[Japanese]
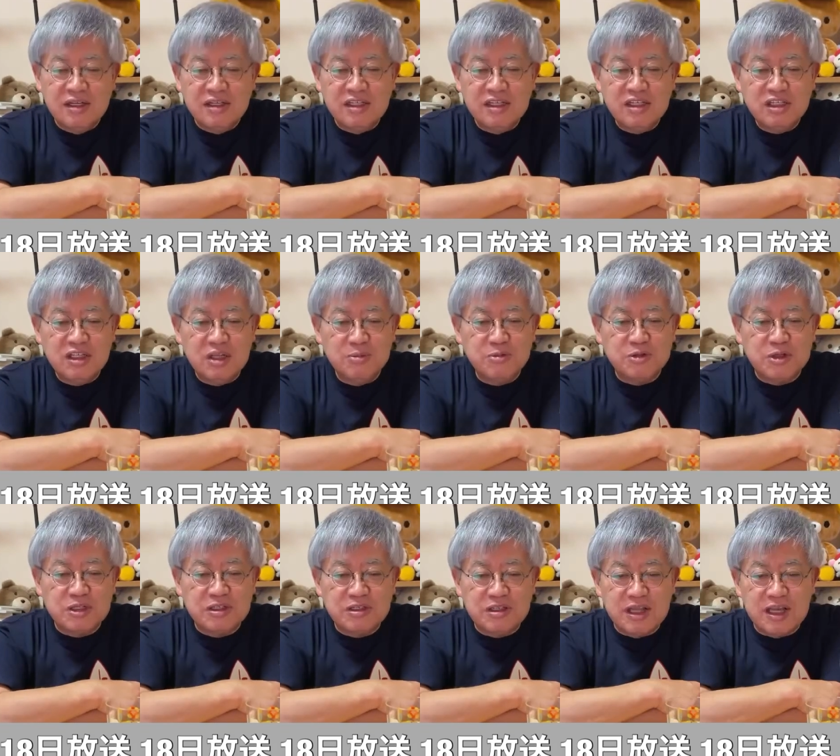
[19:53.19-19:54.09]
にしても
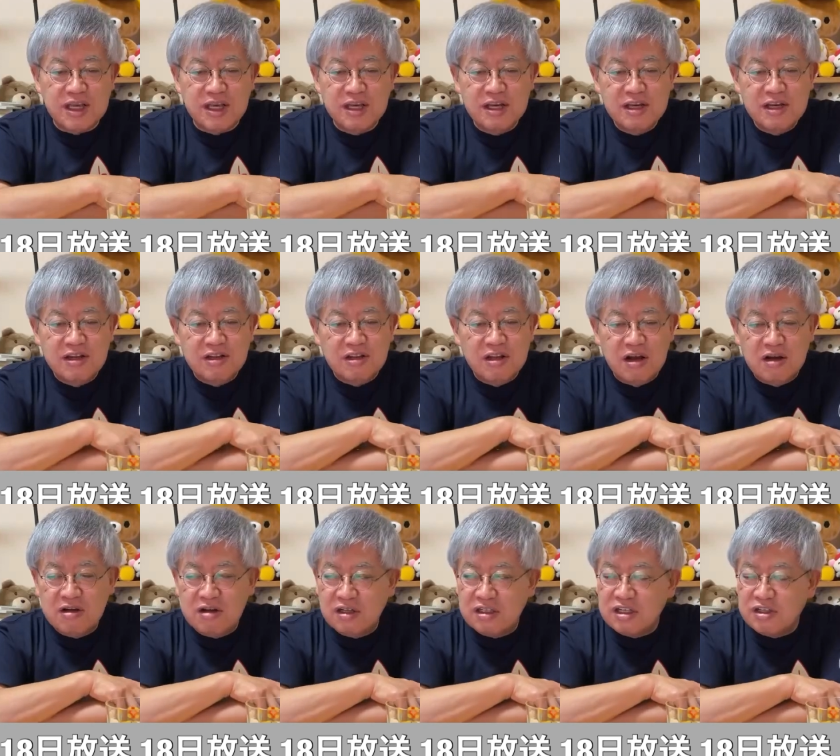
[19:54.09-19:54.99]
ですね、な
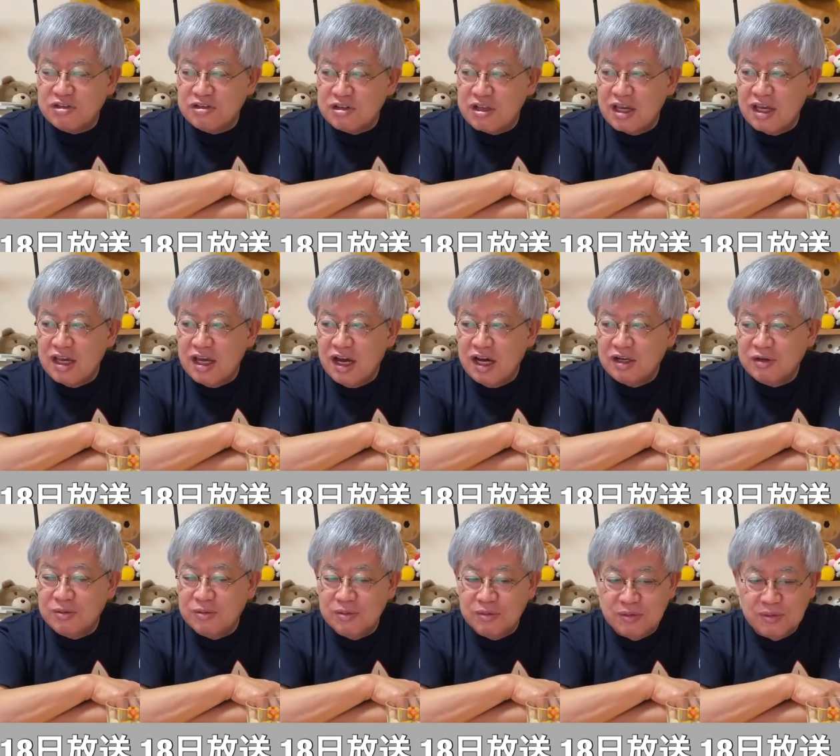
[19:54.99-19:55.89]
んかですね、あ
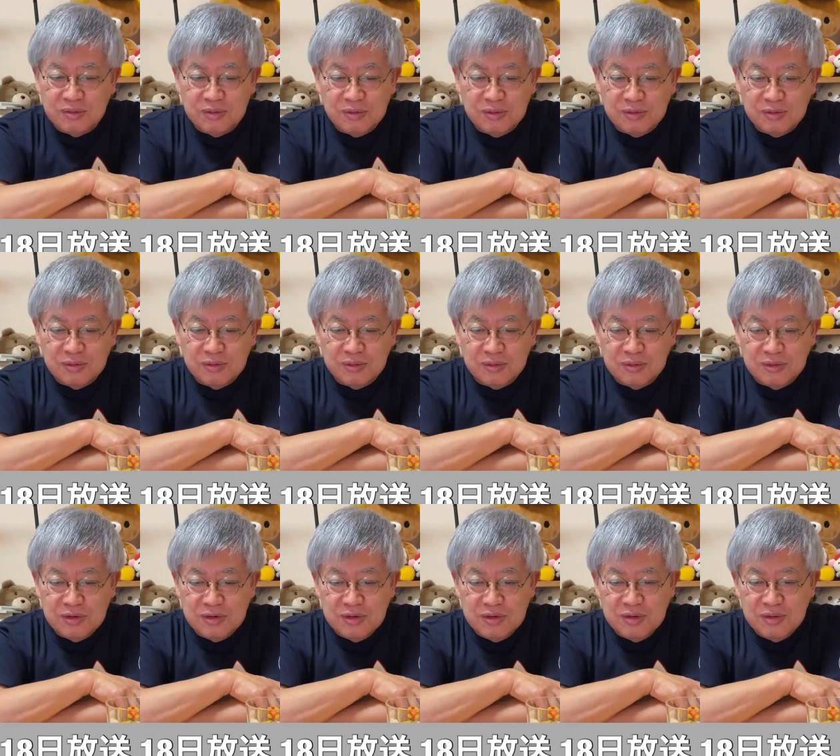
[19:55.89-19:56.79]
のー、